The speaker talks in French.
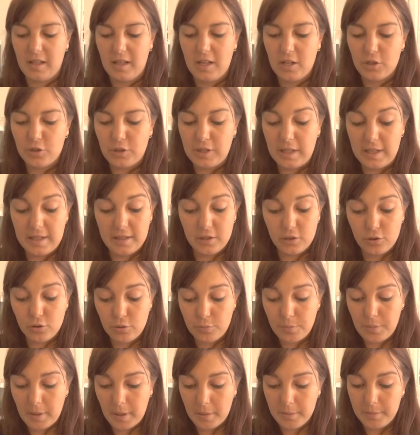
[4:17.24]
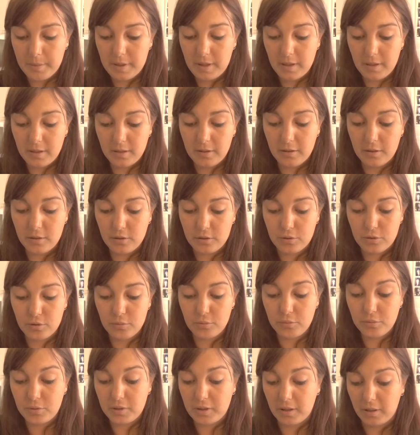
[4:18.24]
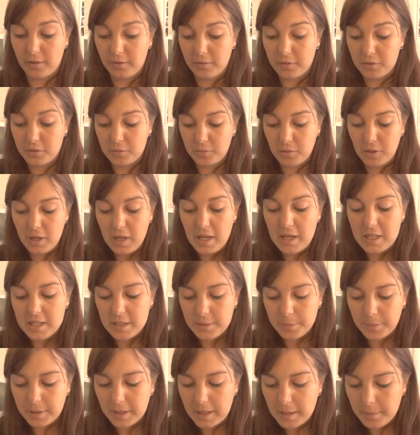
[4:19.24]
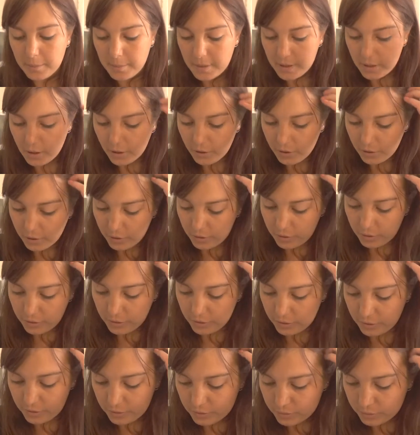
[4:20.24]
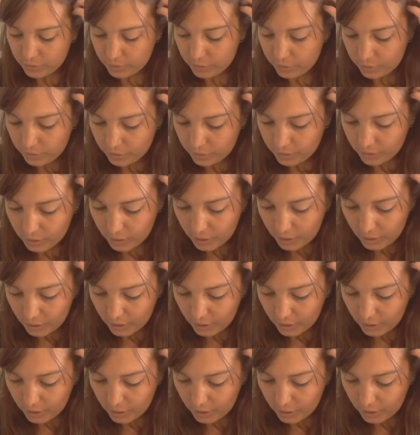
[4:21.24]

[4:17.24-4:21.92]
J'ai super bien euh, ce bouquin, hein, franchement. J'ai pris les meilleurs euh, trucs.